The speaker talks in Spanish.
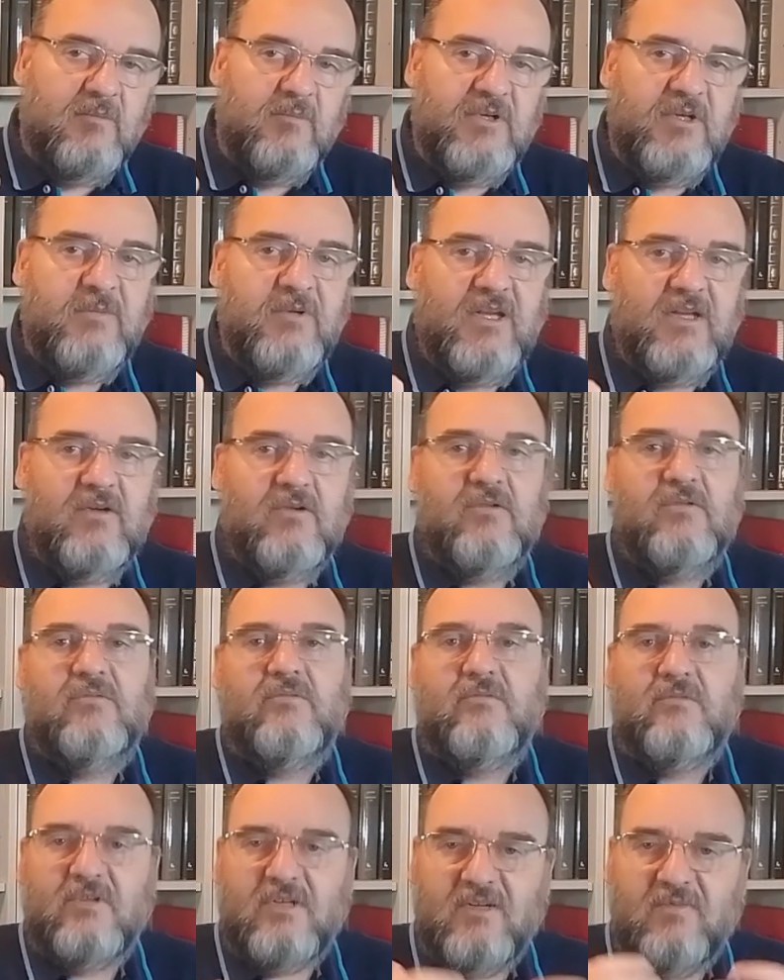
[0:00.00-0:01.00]
Primero,
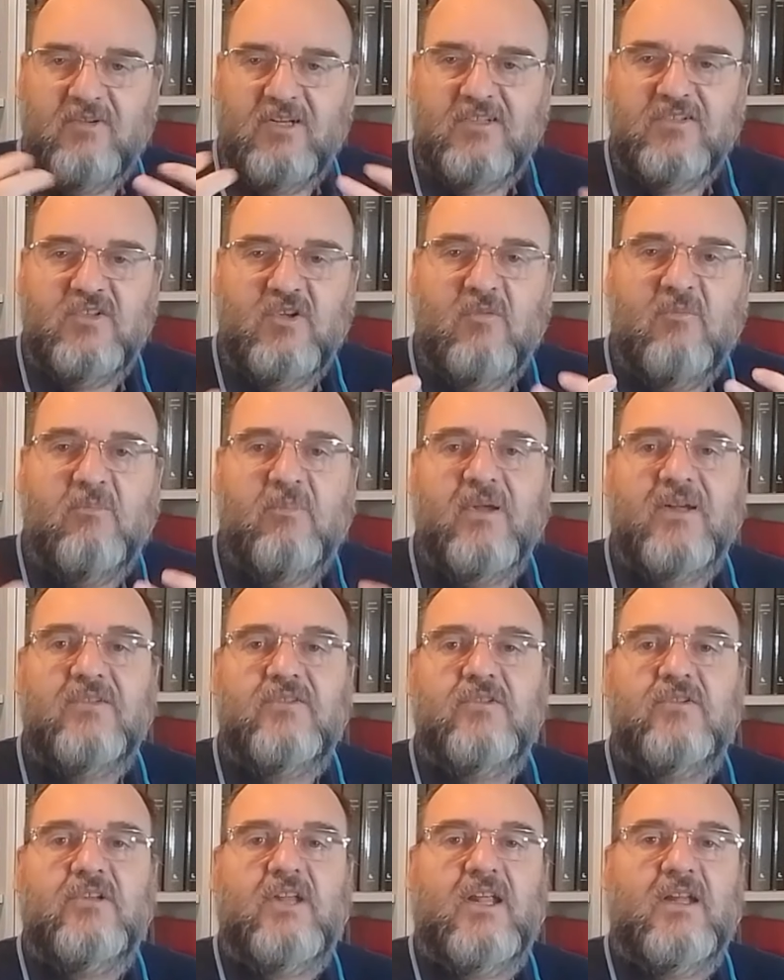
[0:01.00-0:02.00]
reflexión
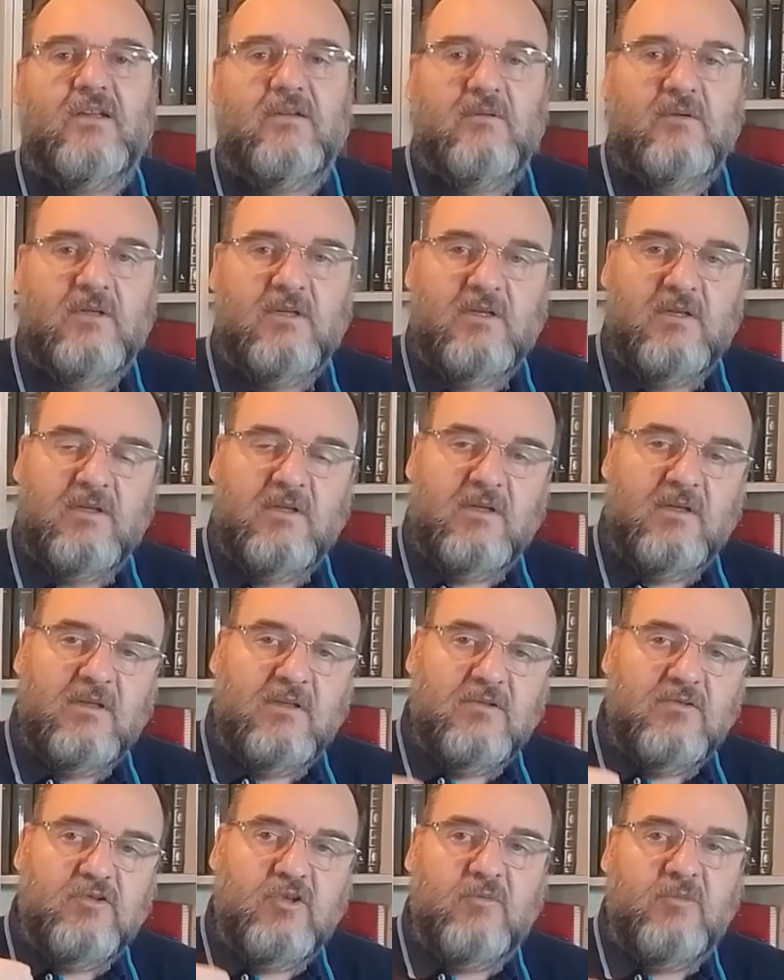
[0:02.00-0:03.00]
personal
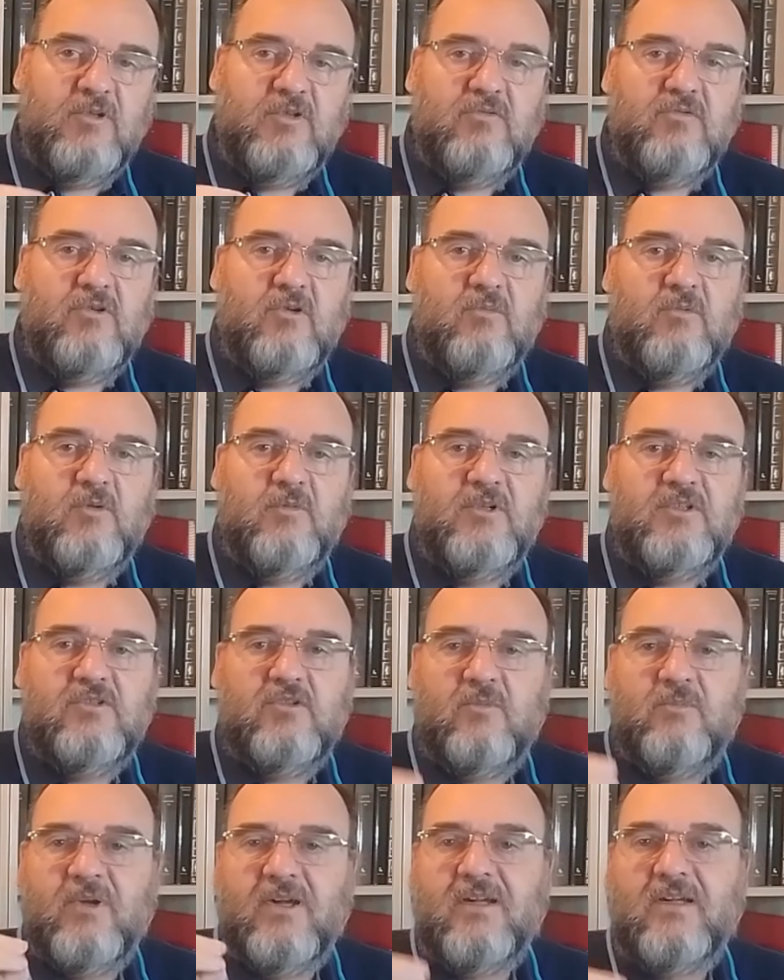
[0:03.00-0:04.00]
tomen unos
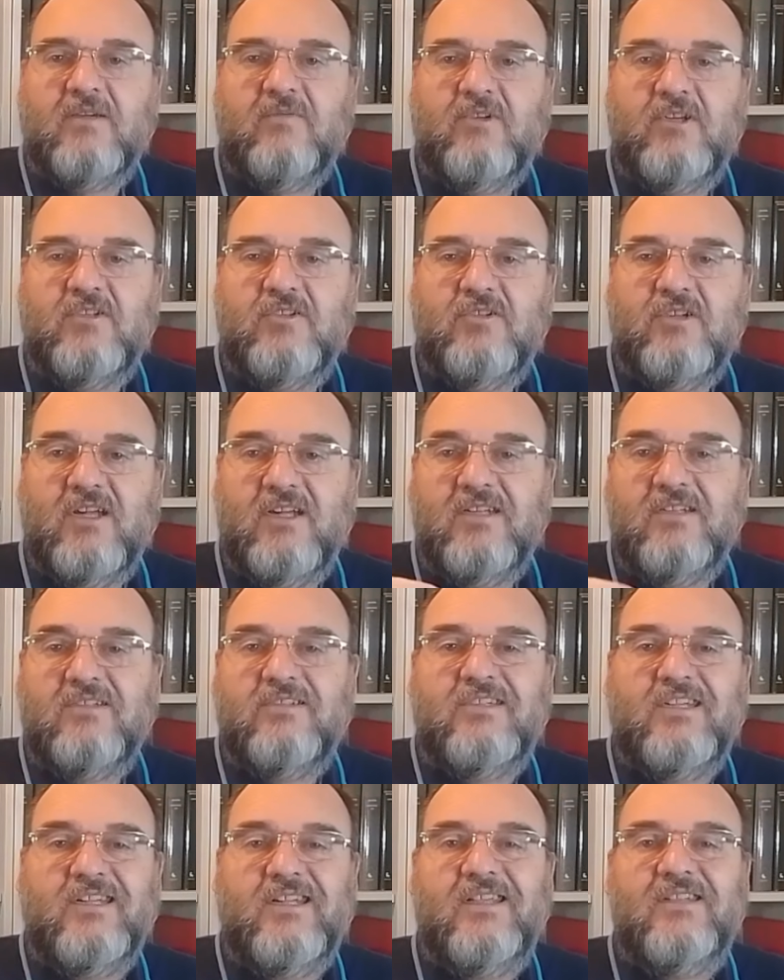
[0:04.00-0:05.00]
momentos para reflexionar
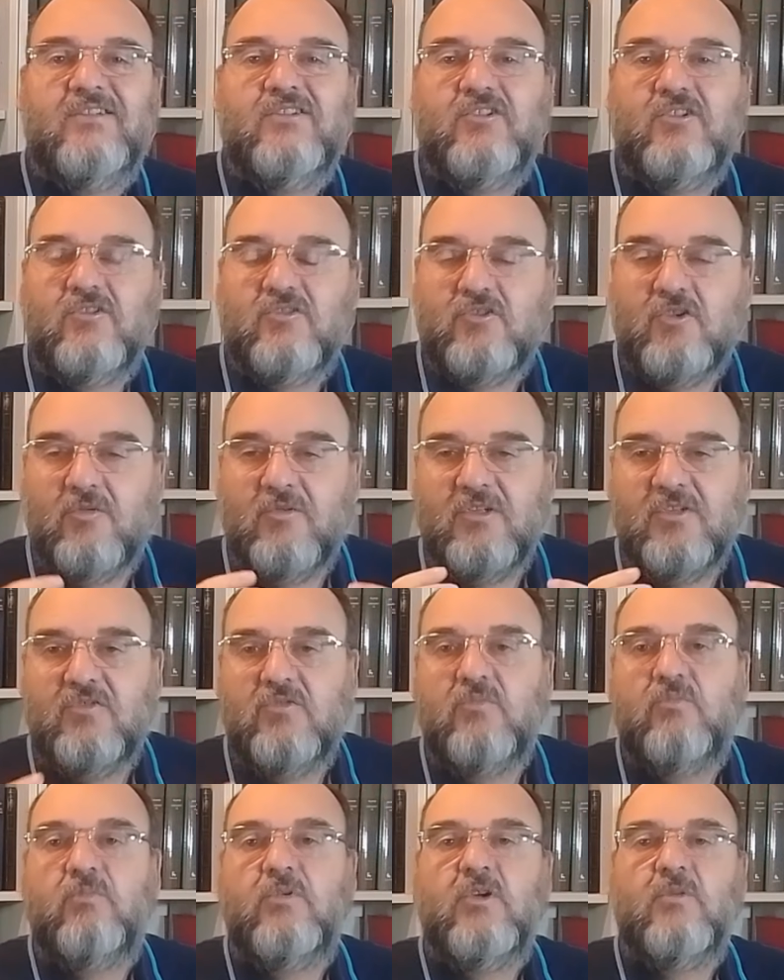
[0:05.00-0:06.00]
en silencio sobre
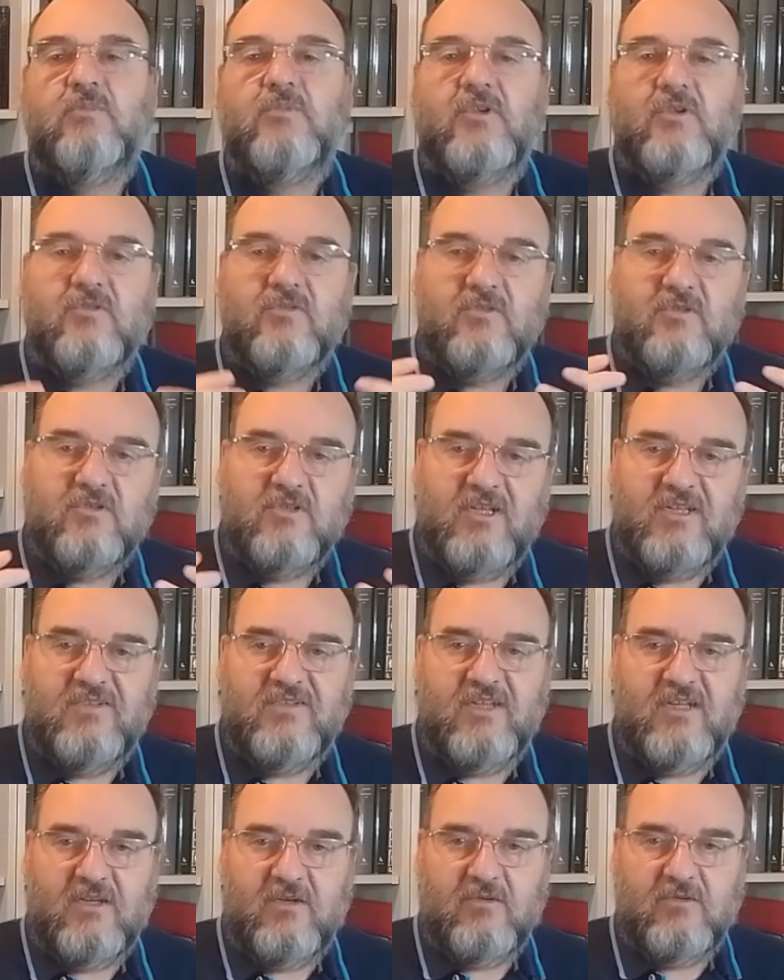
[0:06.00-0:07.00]
sus propios
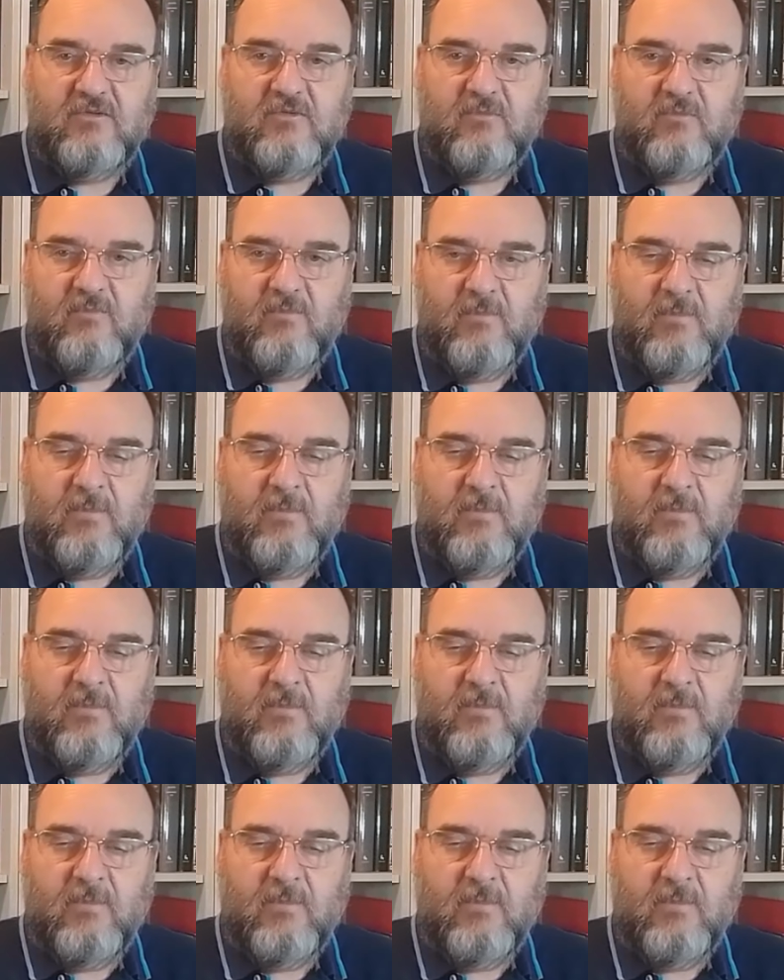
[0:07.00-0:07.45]
deseos.